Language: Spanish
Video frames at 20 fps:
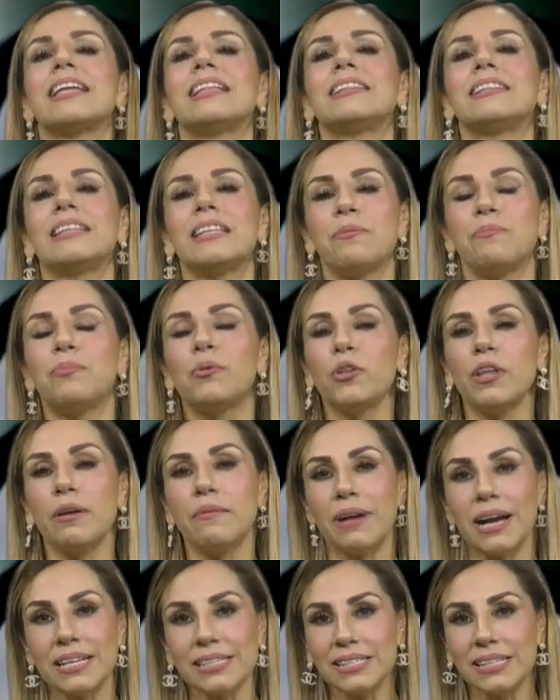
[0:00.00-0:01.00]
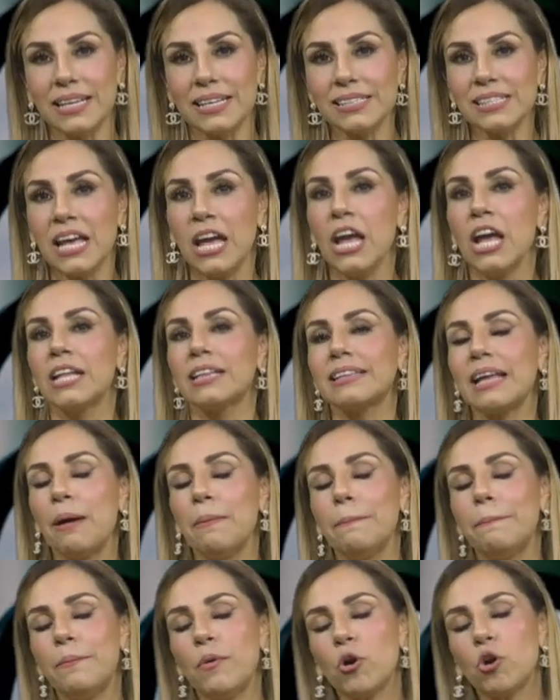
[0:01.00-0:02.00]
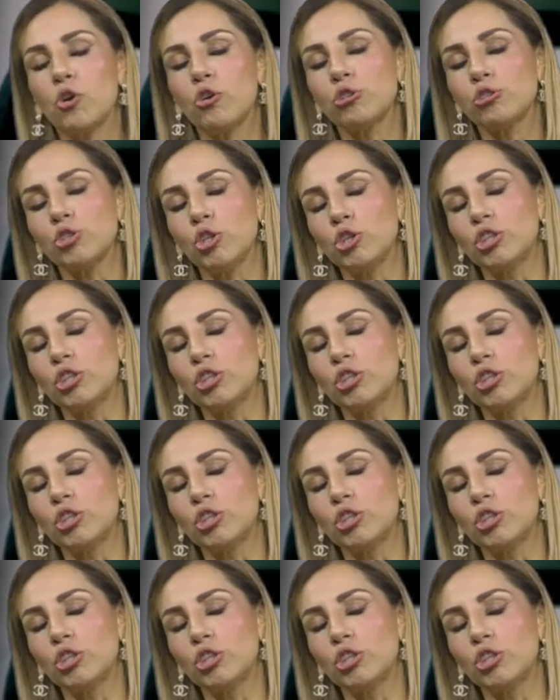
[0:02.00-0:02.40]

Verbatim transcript: tipo de bases tampoco son